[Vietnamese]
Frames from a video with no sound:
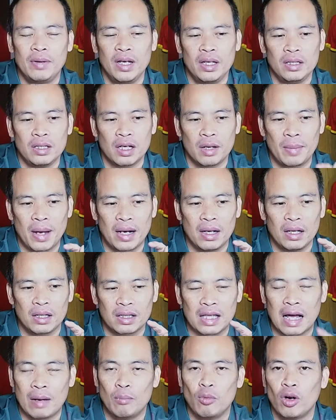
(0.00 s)
nhưng các bạn được
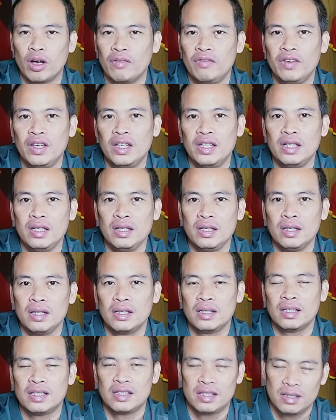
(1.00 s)
tặng một cái ví
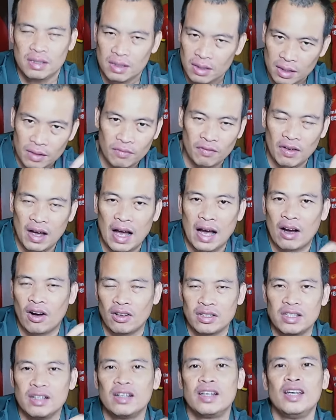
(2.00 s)
và có
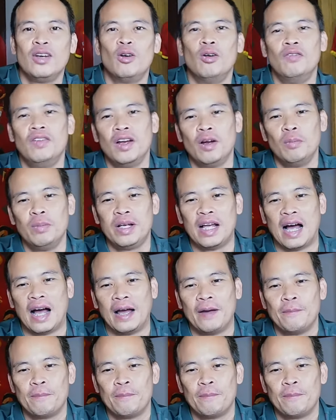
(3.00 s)
chữ ký của Vlog Minh Hải.